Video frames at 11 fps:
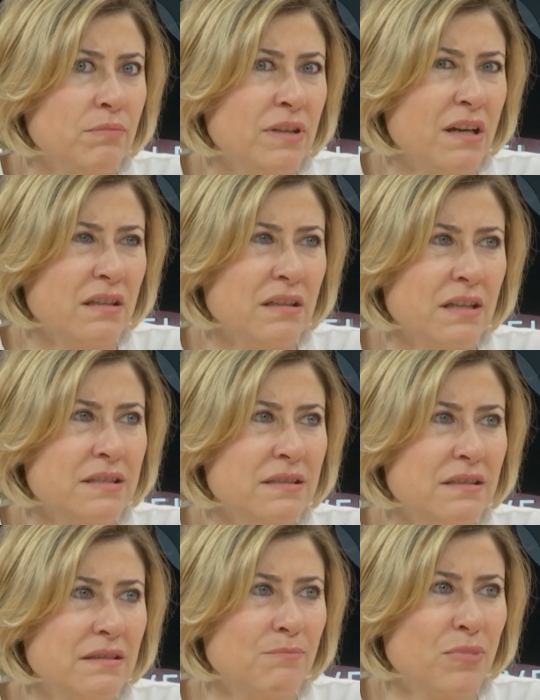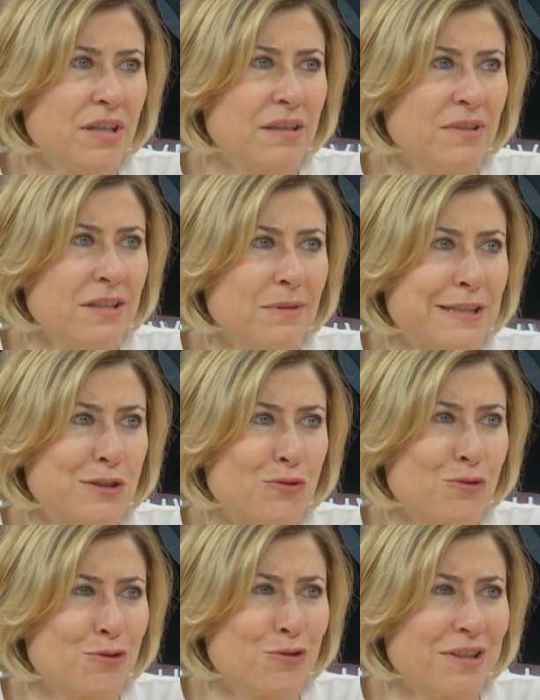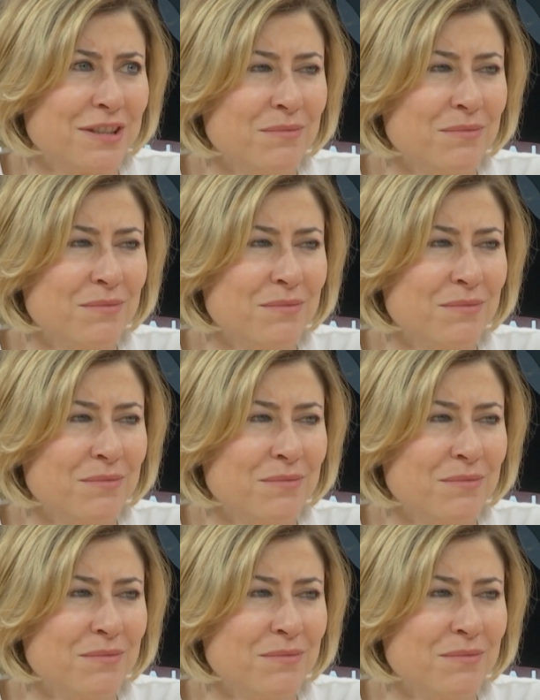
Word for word: bir anlat bakayım ne demek istiyorsun dedi.